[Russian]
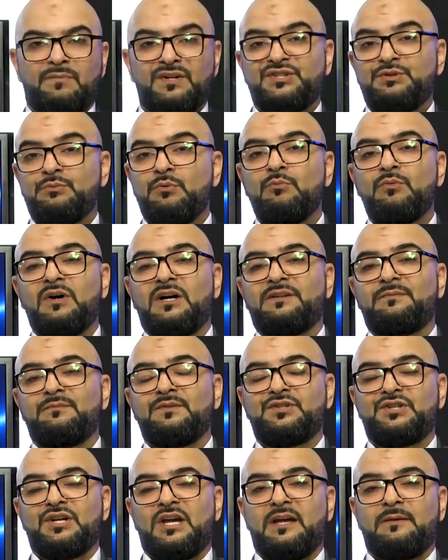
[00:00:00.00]
Почему мы
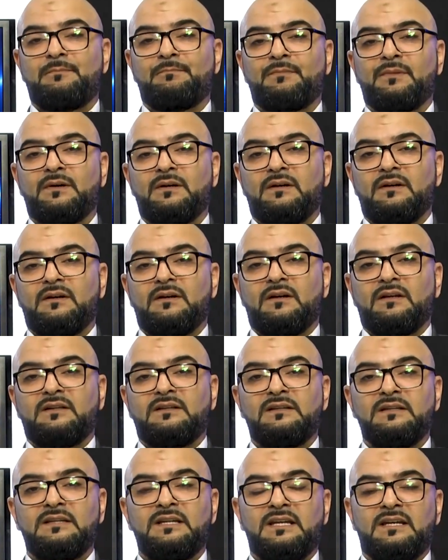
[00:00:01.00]
отмечаем
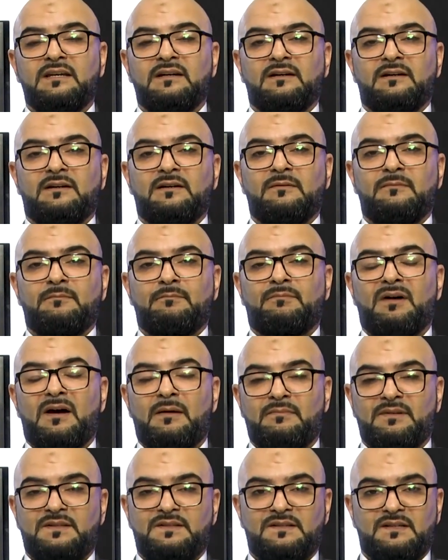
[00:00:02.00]
дни
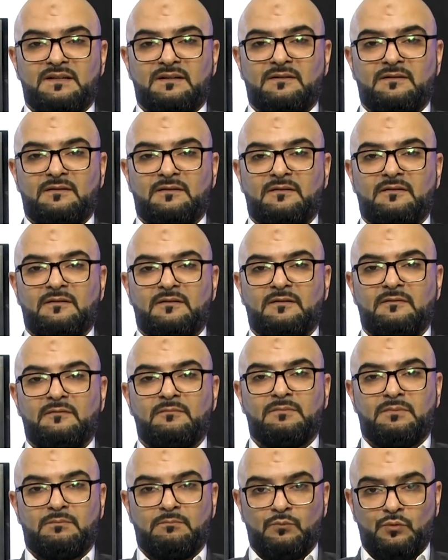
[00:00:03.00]
памяти
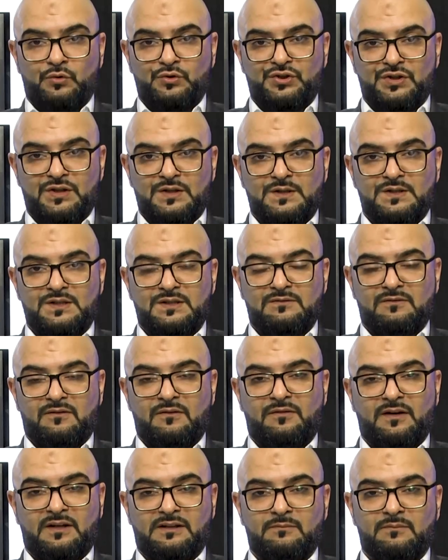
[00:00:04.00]
мученичества
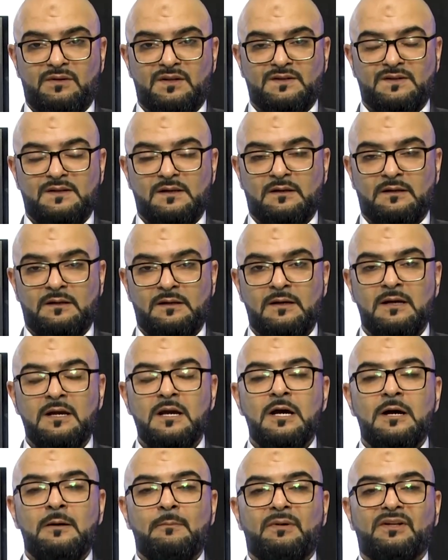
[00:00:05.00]
Фатмы Азахры,
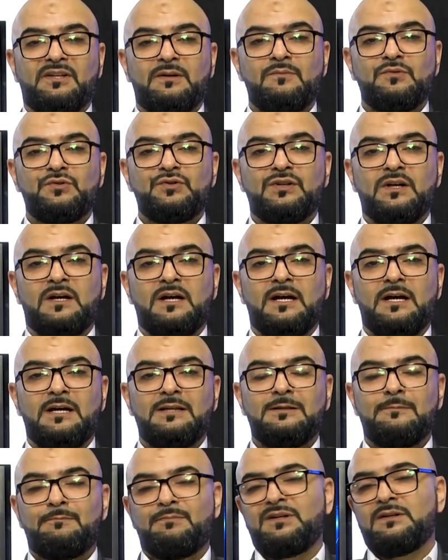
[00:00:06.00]
потому что
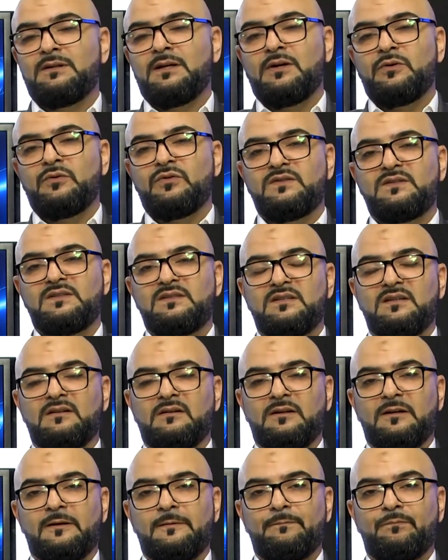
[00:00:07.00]
это придает
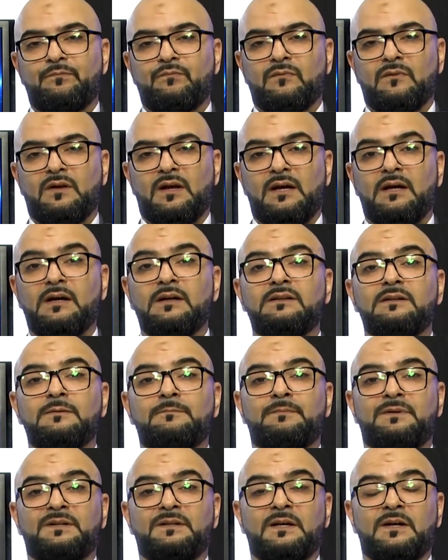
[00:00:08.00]
силы, это
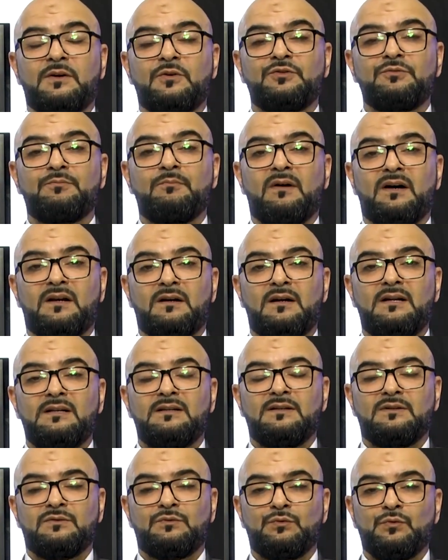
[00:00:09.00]
придает
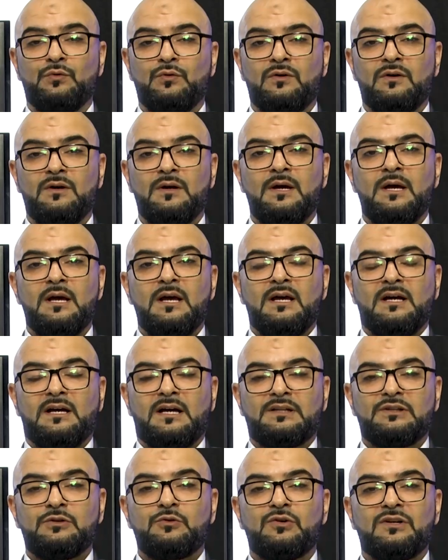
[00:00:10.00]
моральный дух,
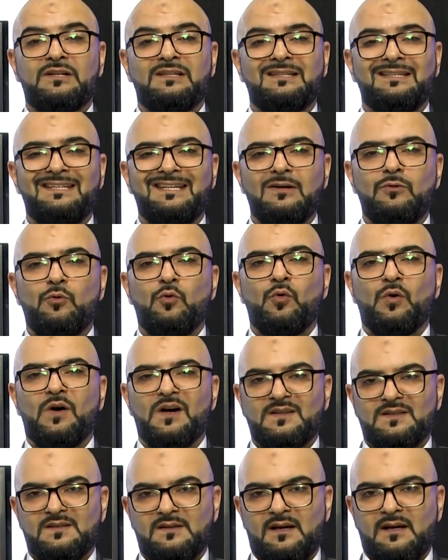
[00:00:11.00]
который не
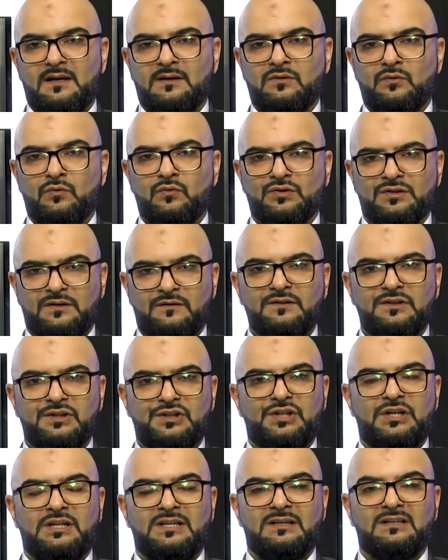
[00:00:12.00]
угасает уже в
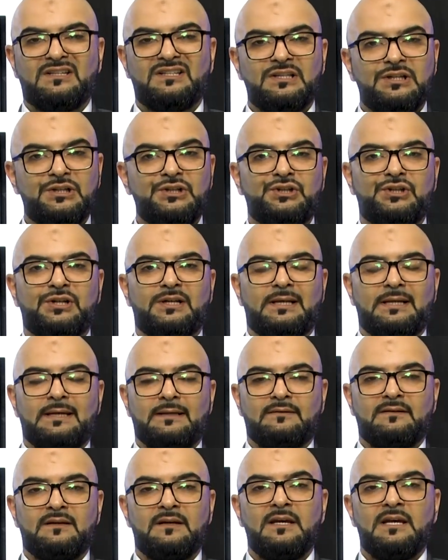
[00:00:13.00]
течение тысячи
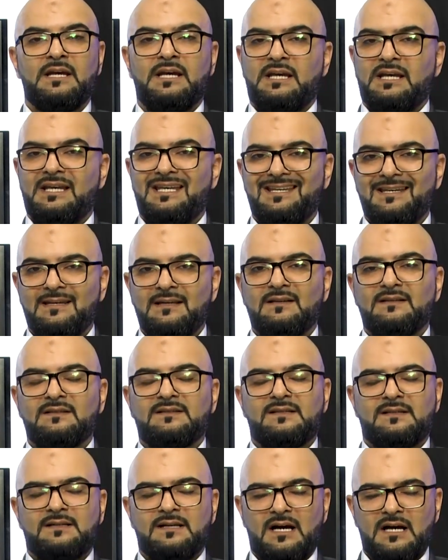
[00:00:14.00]
лет. И
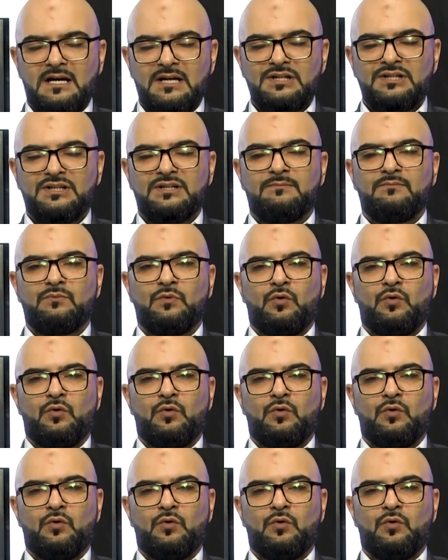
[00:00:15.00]
с каждым